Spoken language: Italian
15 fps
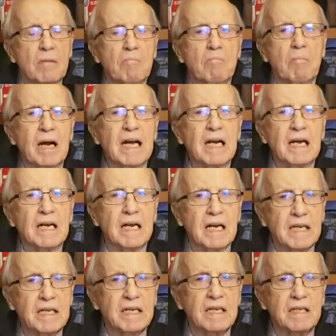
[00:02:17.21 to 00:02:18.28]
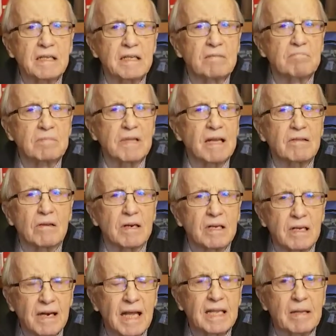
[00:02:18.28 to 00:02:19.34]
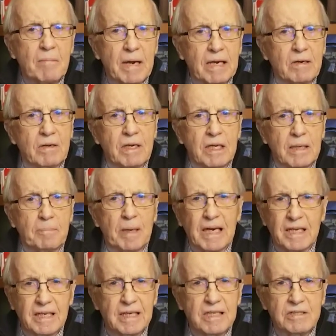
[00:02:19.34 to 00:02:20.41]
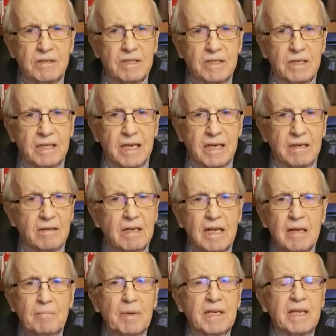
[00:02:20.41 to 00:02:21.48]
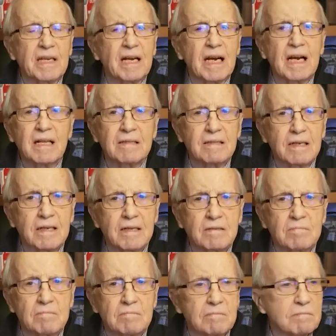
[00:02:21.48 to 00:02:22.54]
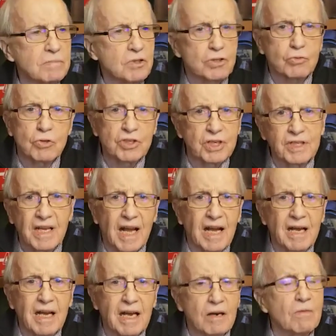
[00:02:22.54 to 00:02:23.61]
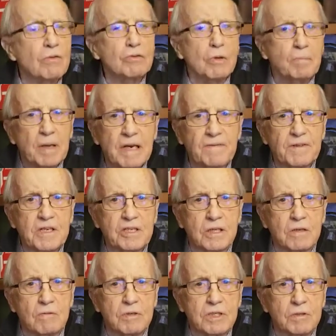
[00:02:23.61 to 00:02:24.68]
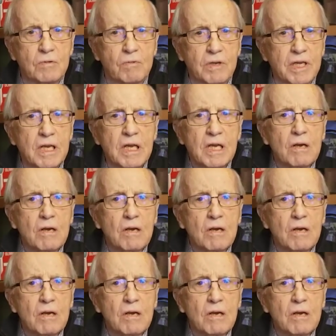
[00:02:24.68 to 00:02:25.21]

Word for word: ma ha anche dato una grande mano alla pallacanestro italiana, perché altre società hanno avuto benefici da questo qui.